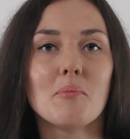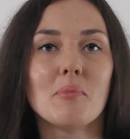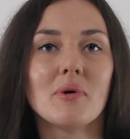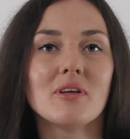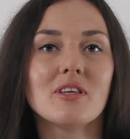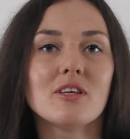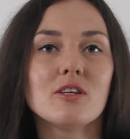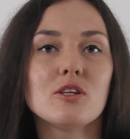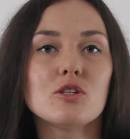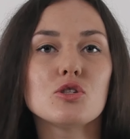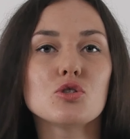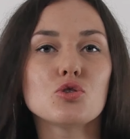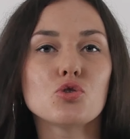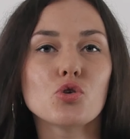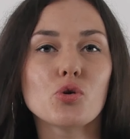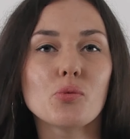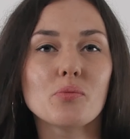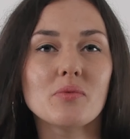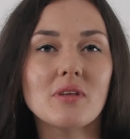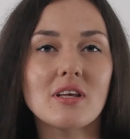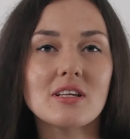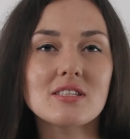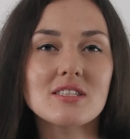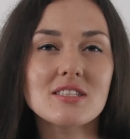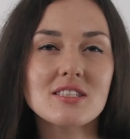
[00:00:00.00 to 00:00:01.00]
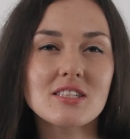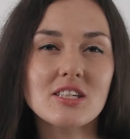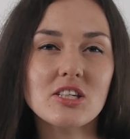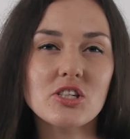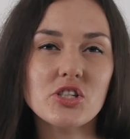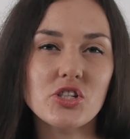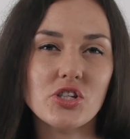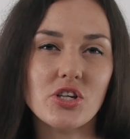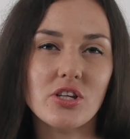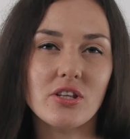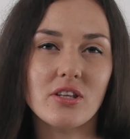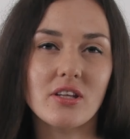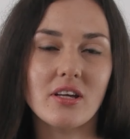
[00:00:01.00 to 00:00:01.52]
Мы нарисуем
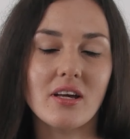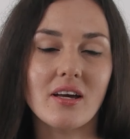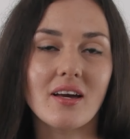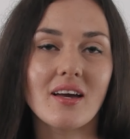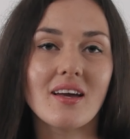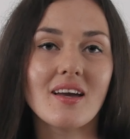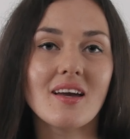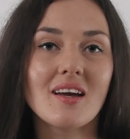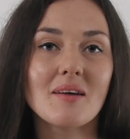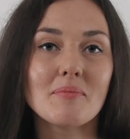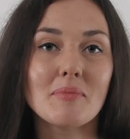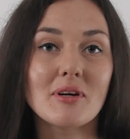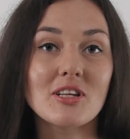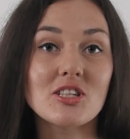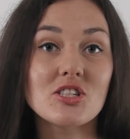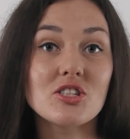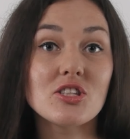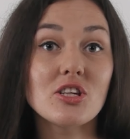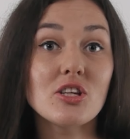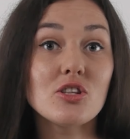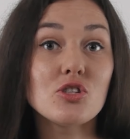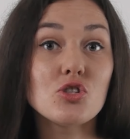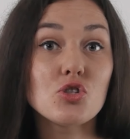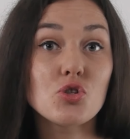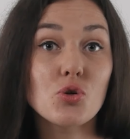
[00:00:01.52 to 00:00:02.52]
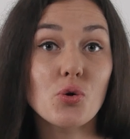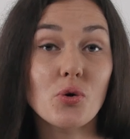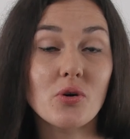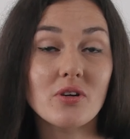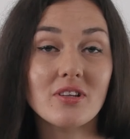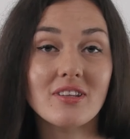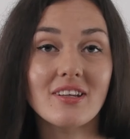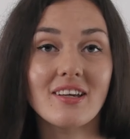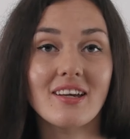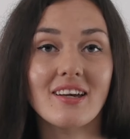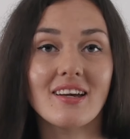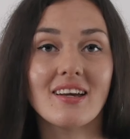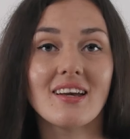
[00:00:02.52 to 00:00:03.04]
насыщенные, почти
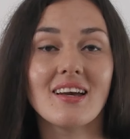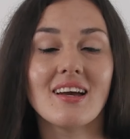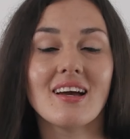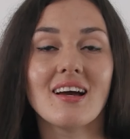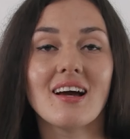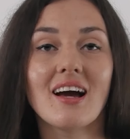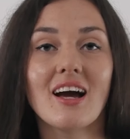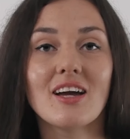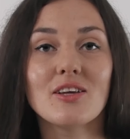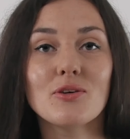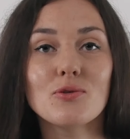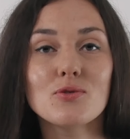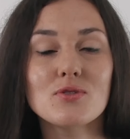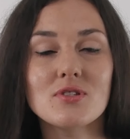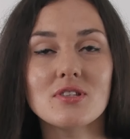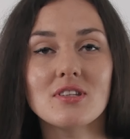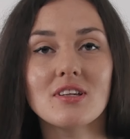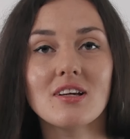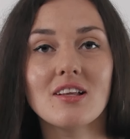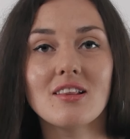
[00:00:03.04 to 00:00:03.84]
черные, Анютины